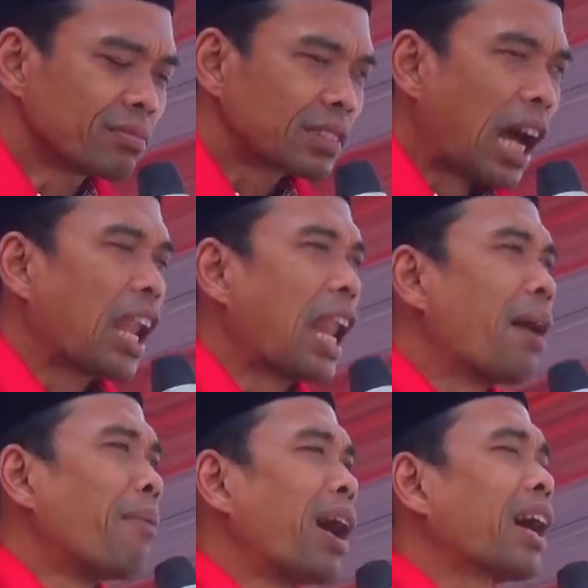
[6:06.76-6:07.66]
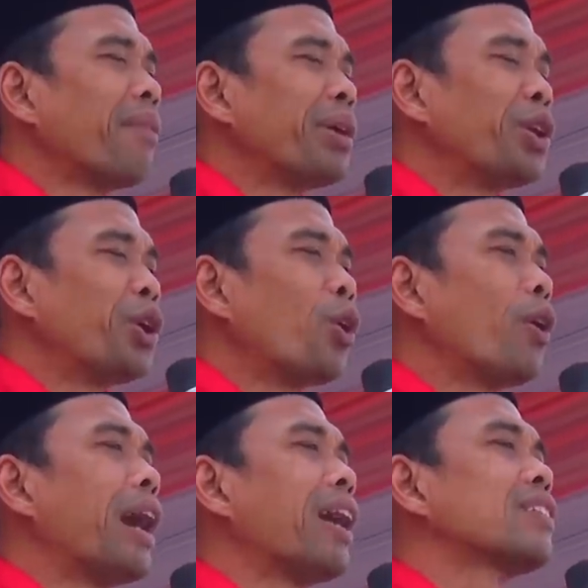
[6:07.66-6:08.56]
tak lama kami
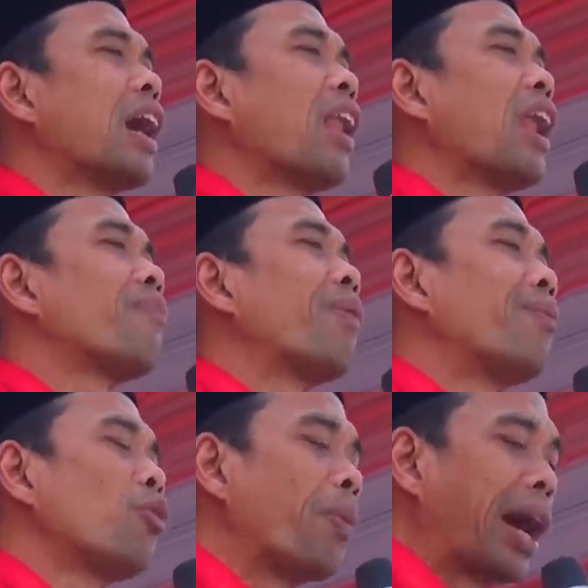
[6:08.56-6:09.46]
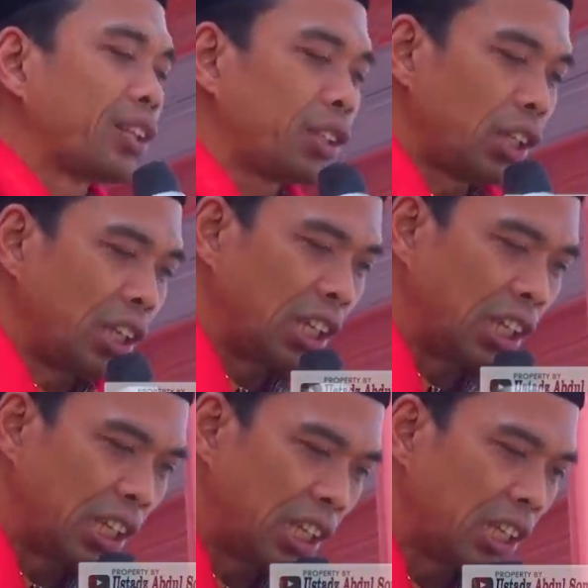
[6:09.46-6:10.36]
duduk datanglah Pak Bupati
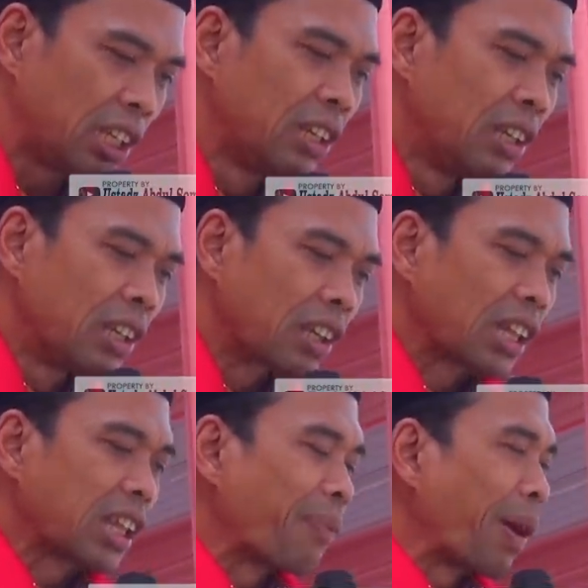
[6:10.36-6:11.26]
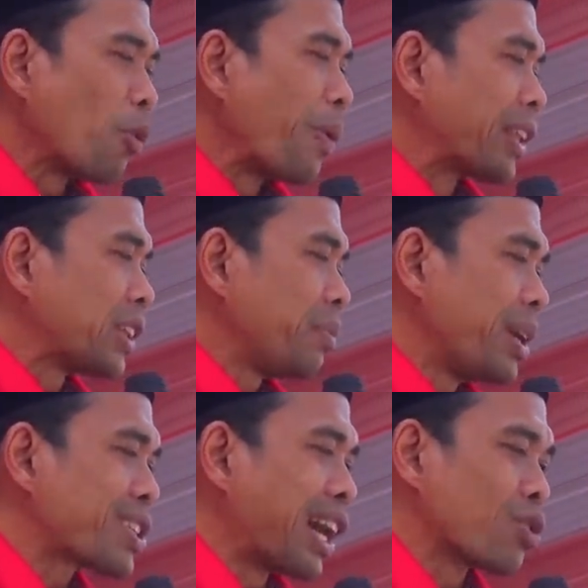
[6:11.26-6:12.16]
kata Pak Bupati
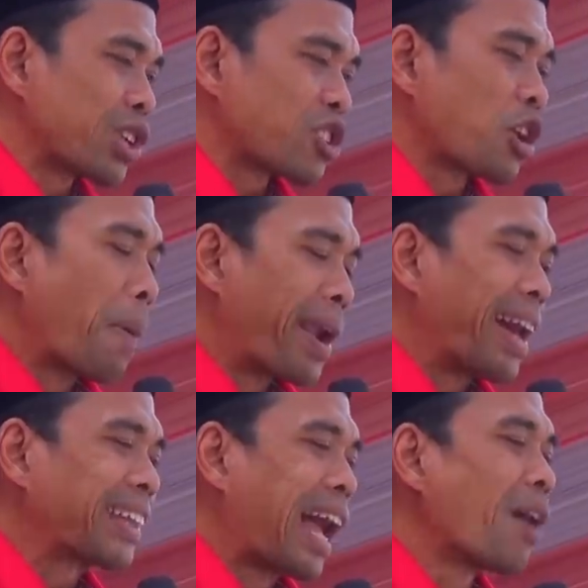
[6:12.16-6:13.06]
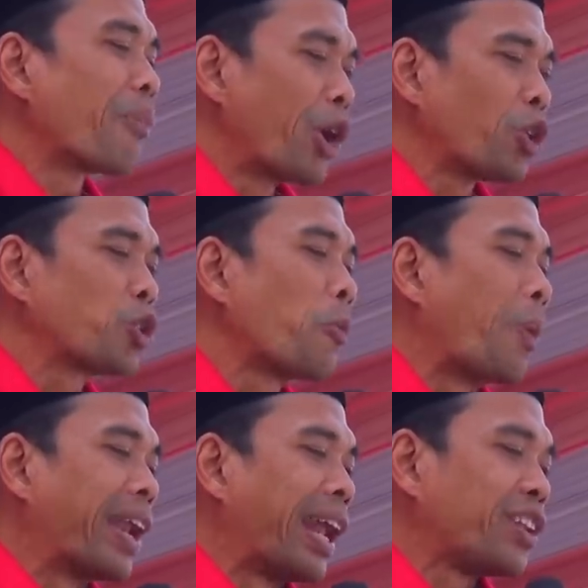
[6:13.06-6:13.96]
bisa Ustaz Somad datang
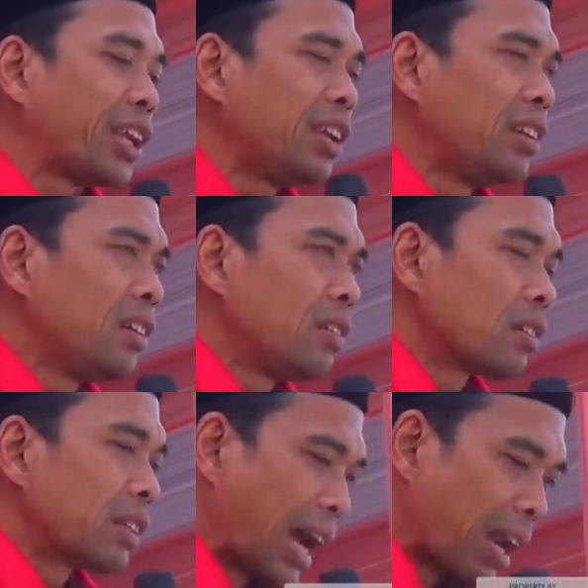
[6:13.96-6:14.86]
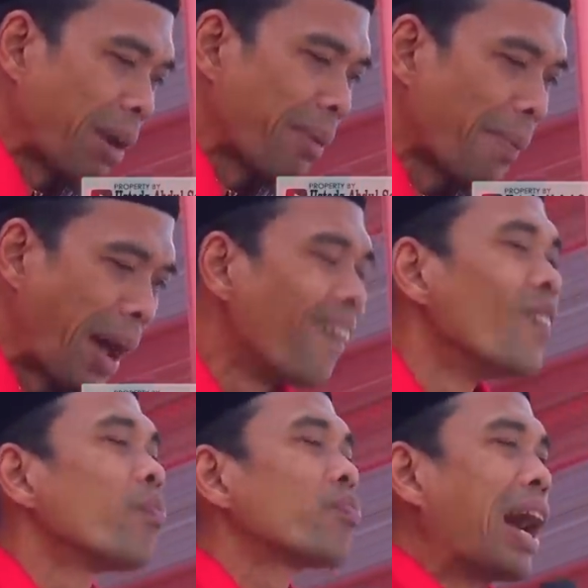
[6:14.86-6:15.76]
penutupan nanti tanggal berapa Pak?
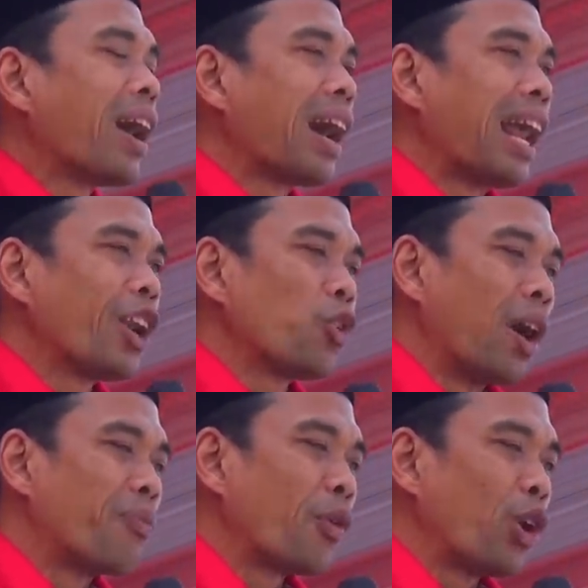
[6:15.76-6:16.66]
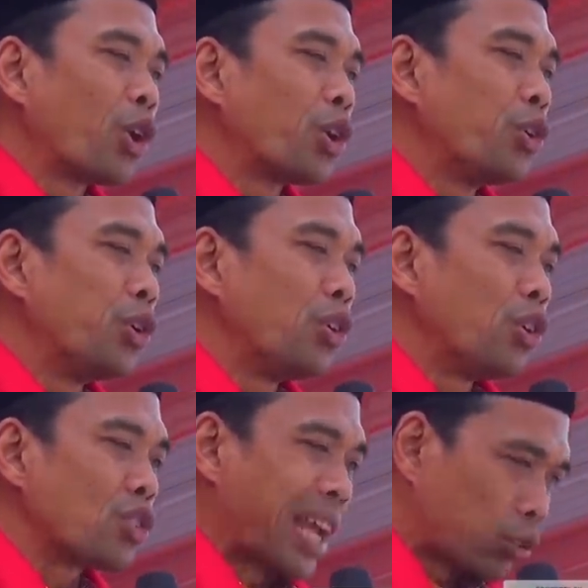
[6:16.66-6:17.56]
tanggal 21